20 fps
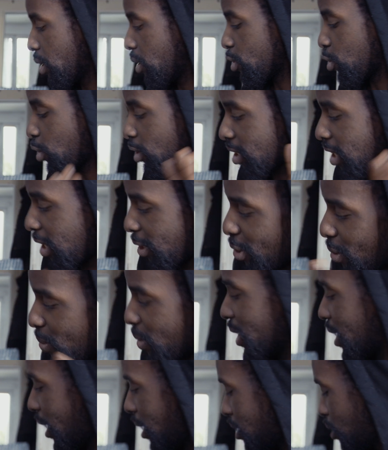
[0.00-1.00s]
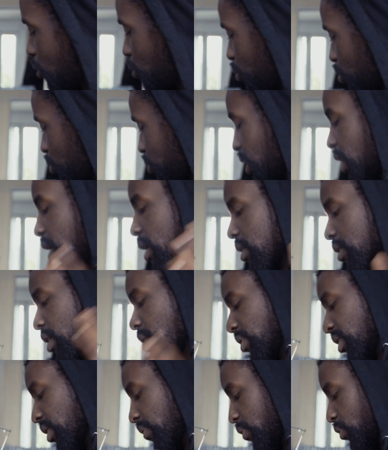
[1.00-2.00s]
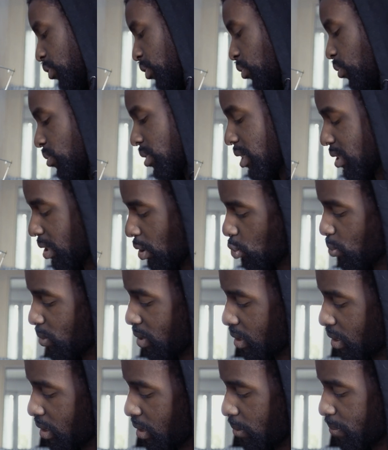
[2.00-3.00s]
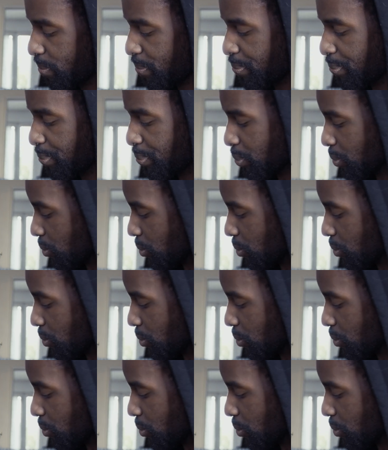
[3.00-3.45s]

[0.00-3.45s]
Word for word: Je suis en train de m'écarter du sujet. Comment ça fonctionne Donc ça s'allume ici.